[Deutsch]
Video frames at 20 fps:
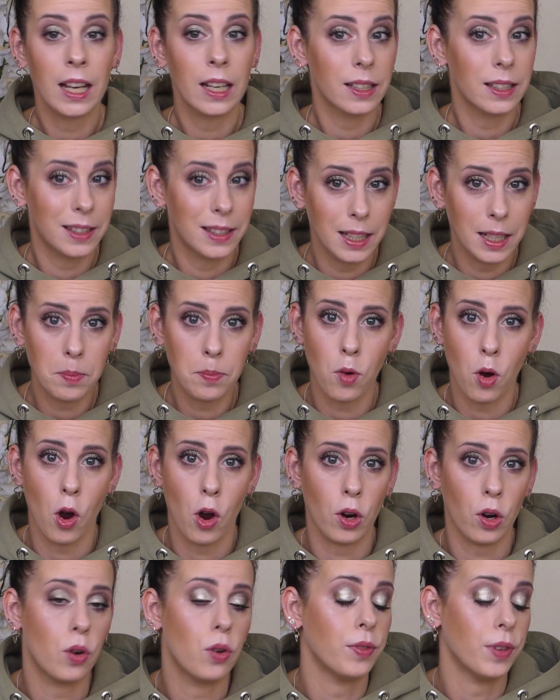7
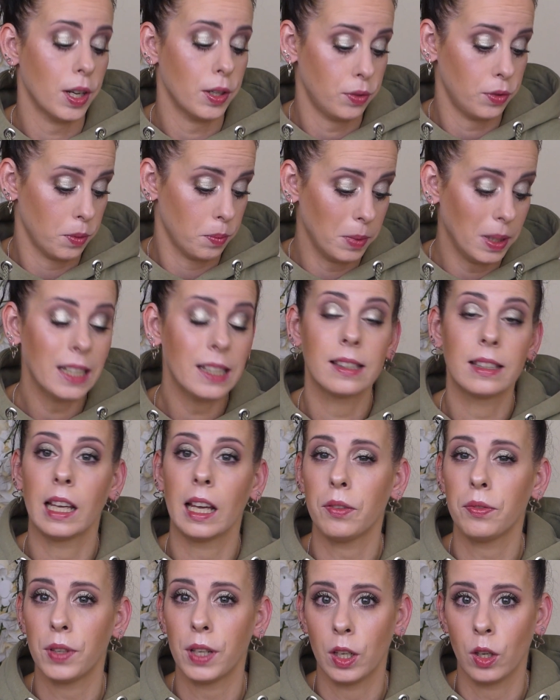Euro waren für mich sehr
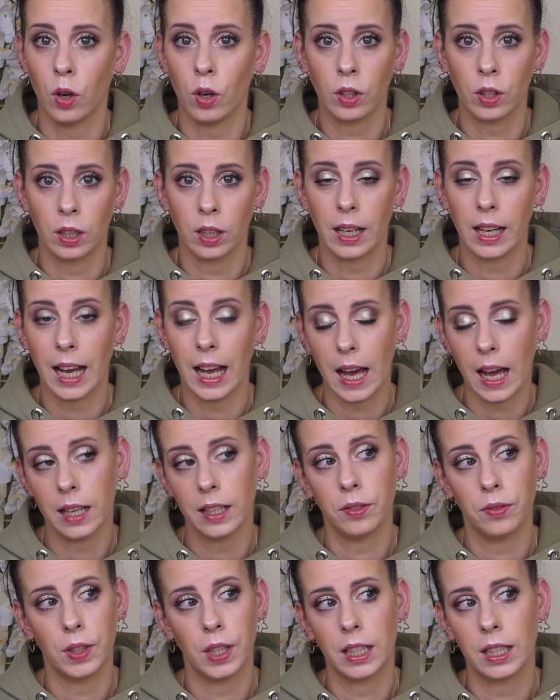verlockend,
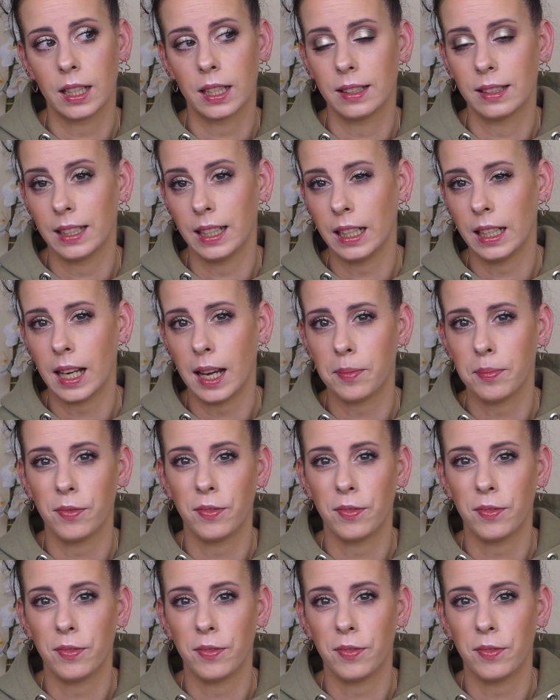gerade wie ich gesehen habe,